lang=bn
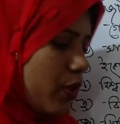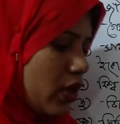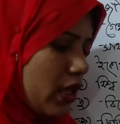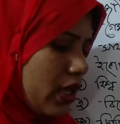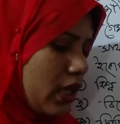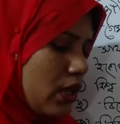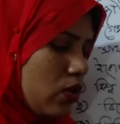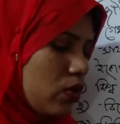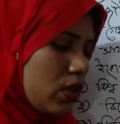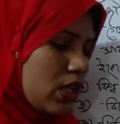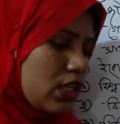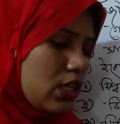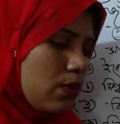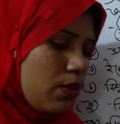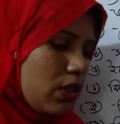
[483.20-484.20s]
পার্ক এখানেও
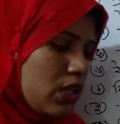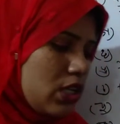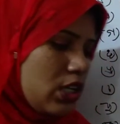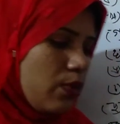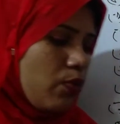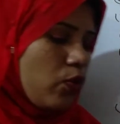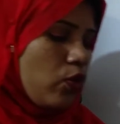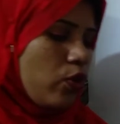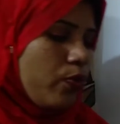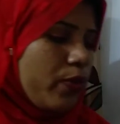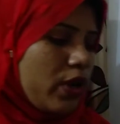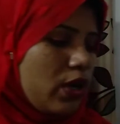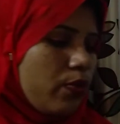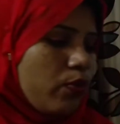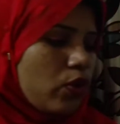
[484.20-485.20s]
দেশি বিদেশি
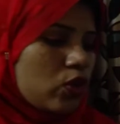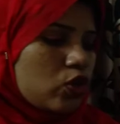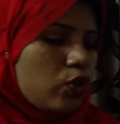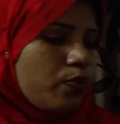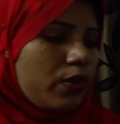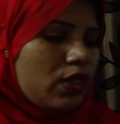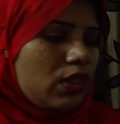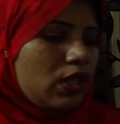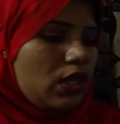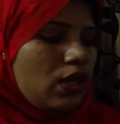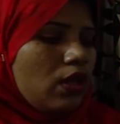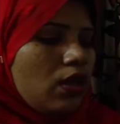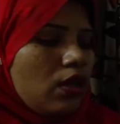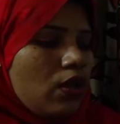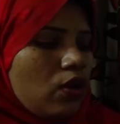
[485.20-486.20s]
বন্যপ্রাণী বংশবৃদ্ধি
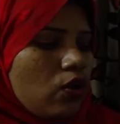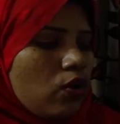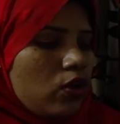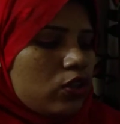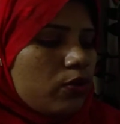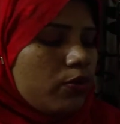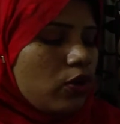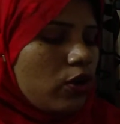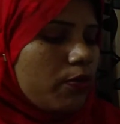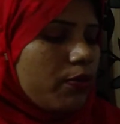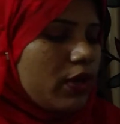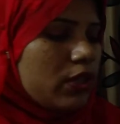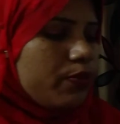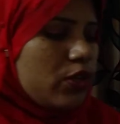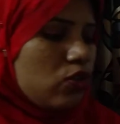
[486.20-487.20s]
অথবা
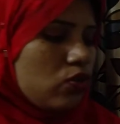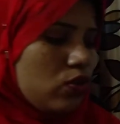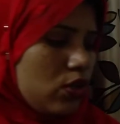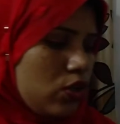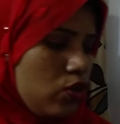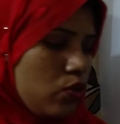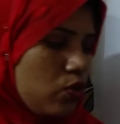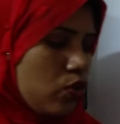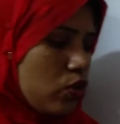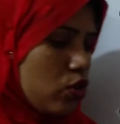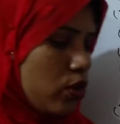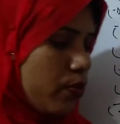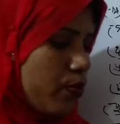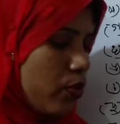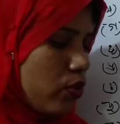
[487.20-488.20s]
অবাধ বিচরণের সুযোগ
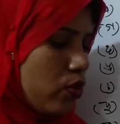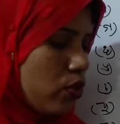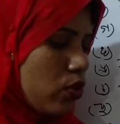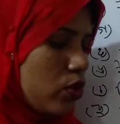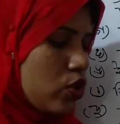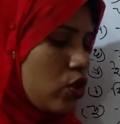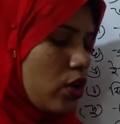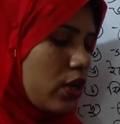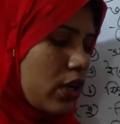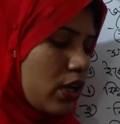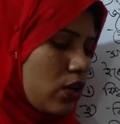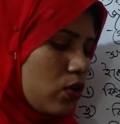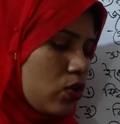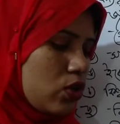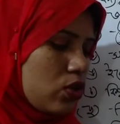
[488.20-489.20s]
সম্পন্ন সরকার
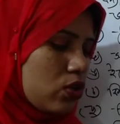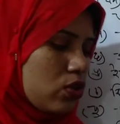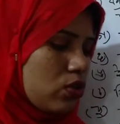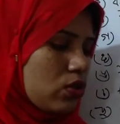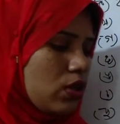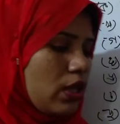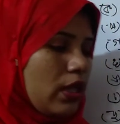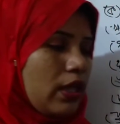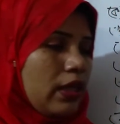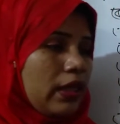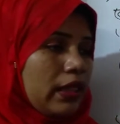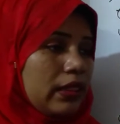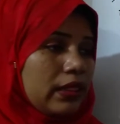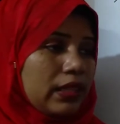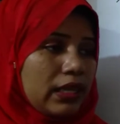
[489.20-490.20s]
ঘোষিত
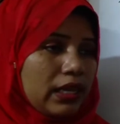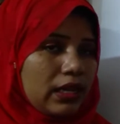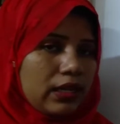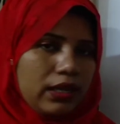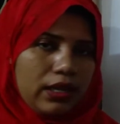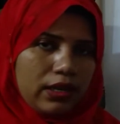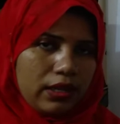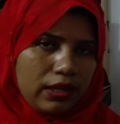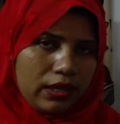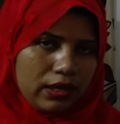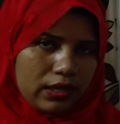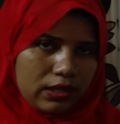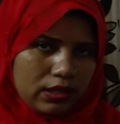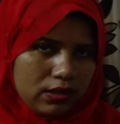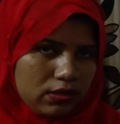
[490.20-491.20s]
দেয়াল ঘেরা
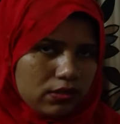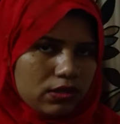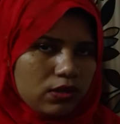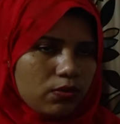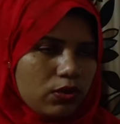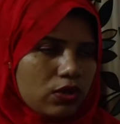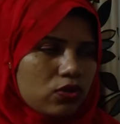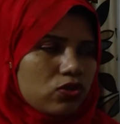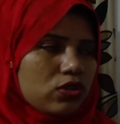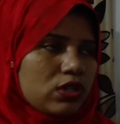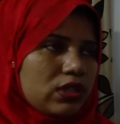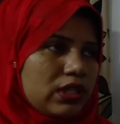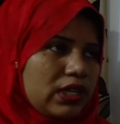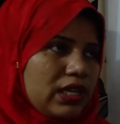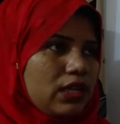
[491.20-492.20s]
এলাকা যেটা বলা হচ্ছিল
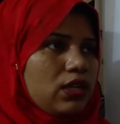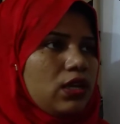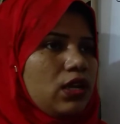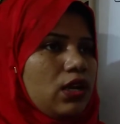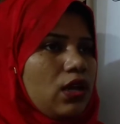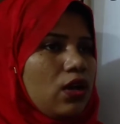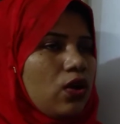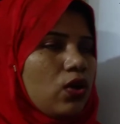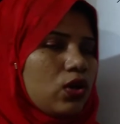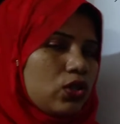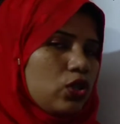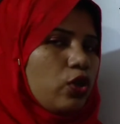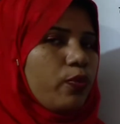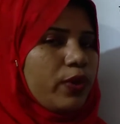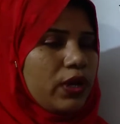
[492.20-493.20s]
দেয়াল ঘেরা
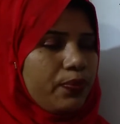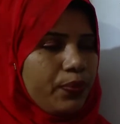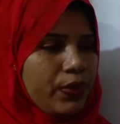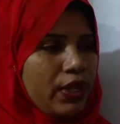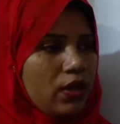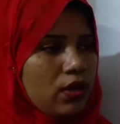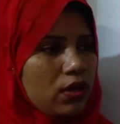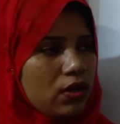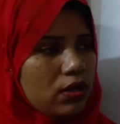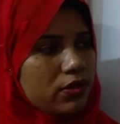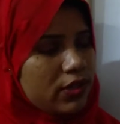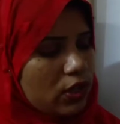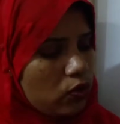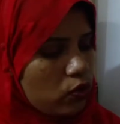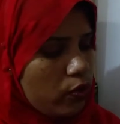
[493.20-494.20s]
অথবা
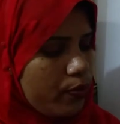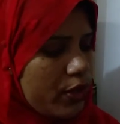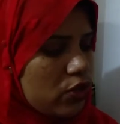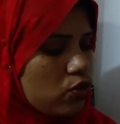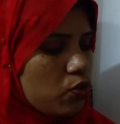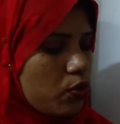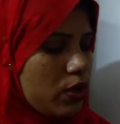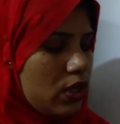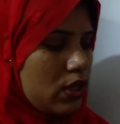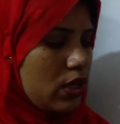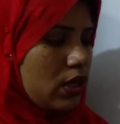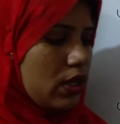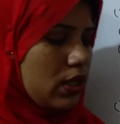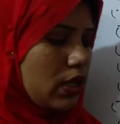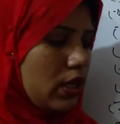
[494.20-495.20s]
যে কোনো বেষ্টনী
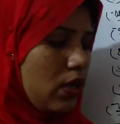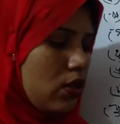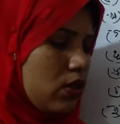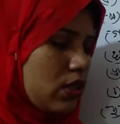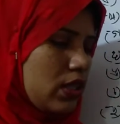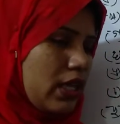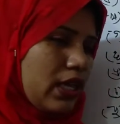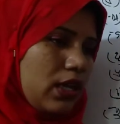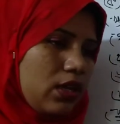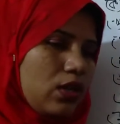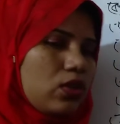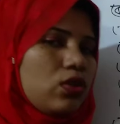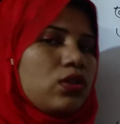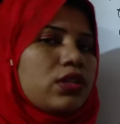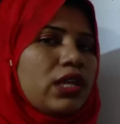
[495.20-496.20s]
দ্বারা থাকে অর্থাৎ এখানে
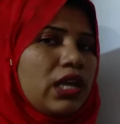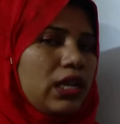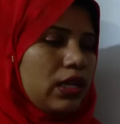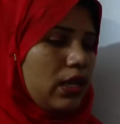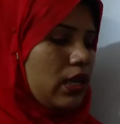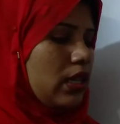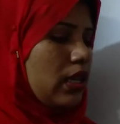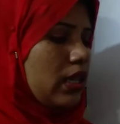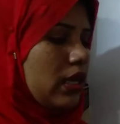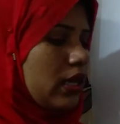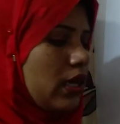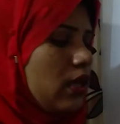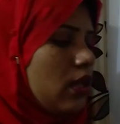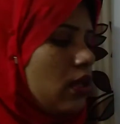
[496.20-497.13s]
কিন্তু দেয়াল ঘেরা এলাকা